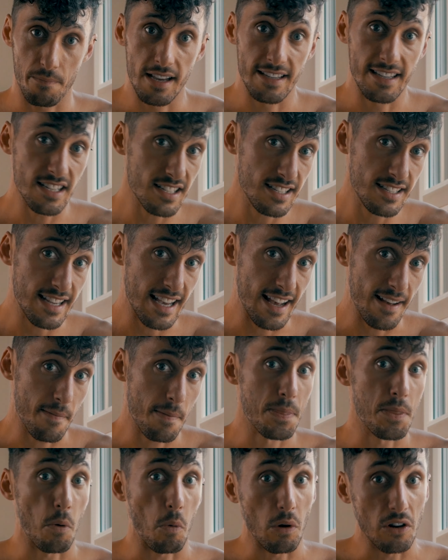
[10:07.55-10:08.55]
Jeśli nie,
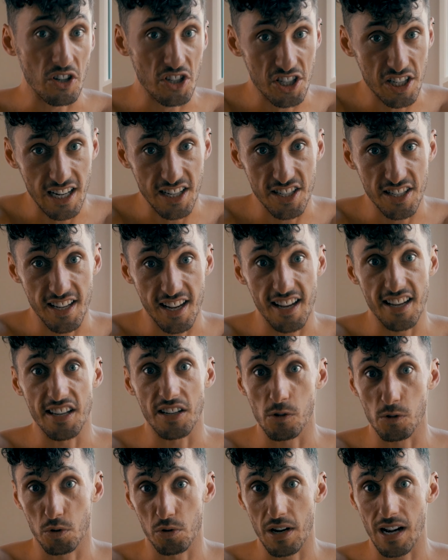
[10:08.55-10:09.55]
to grzecznie i
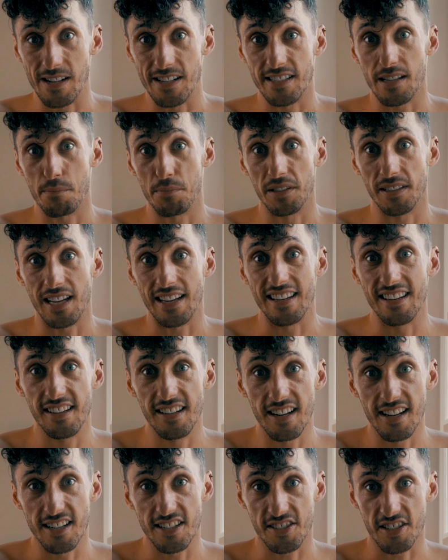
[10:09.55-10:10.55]
kulturalnie zapytaj
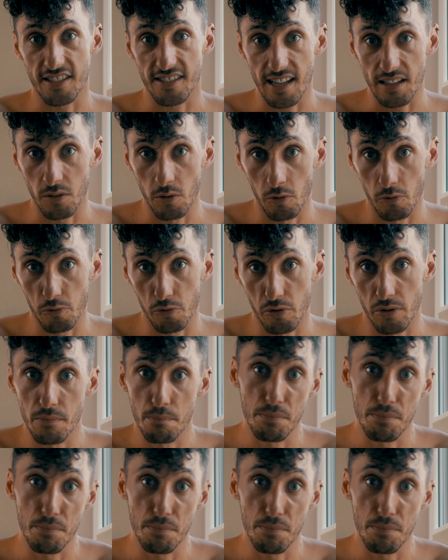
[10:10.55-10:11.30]
ile jeszcze setów,